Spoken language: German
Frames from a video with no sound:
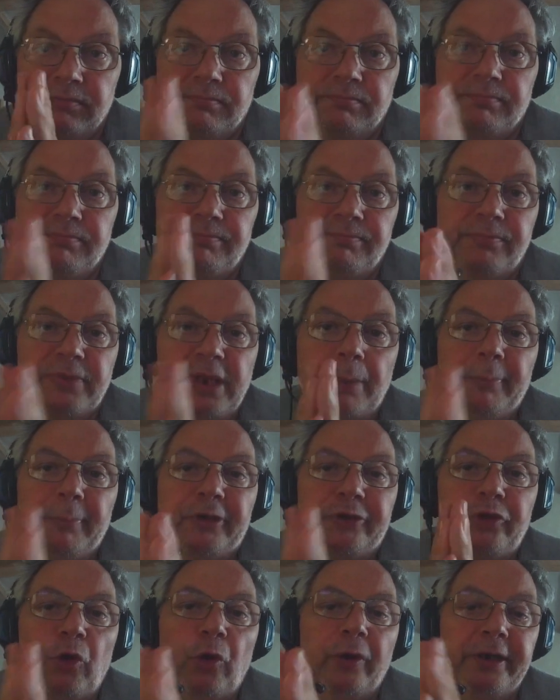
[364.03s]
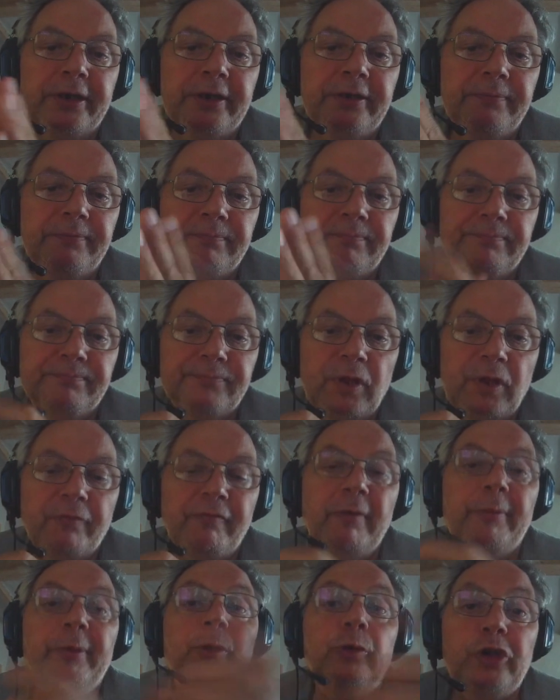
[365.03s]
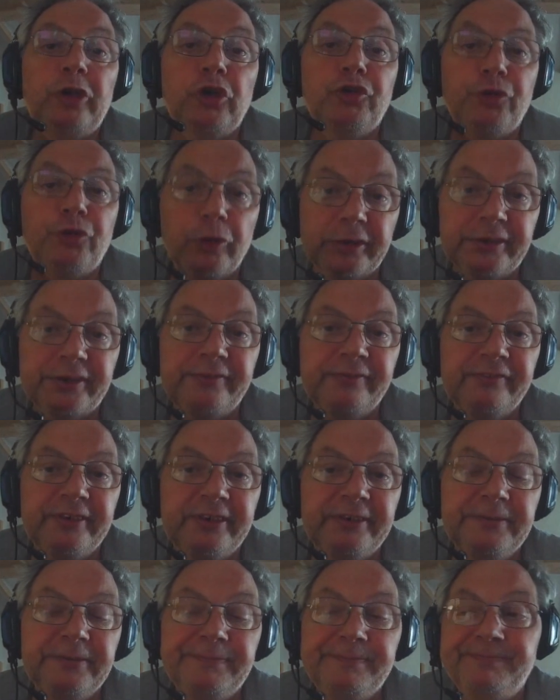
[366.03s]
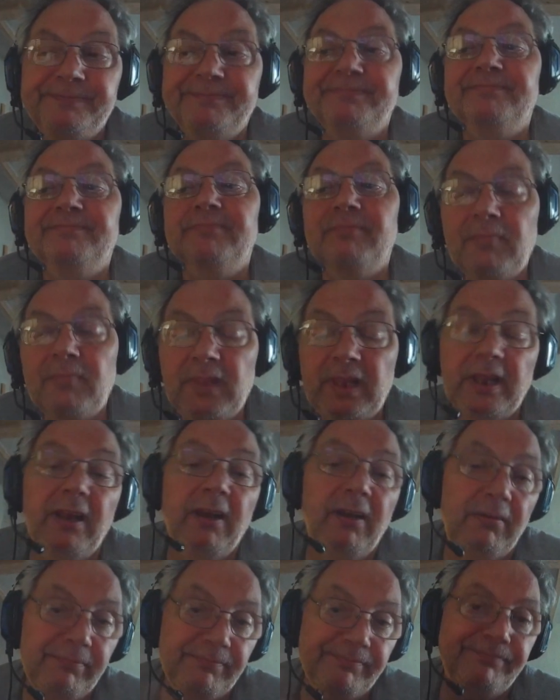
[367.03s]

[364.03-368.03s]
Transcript: Bleibt mir treu. Und wer mich unterstützen will, ja,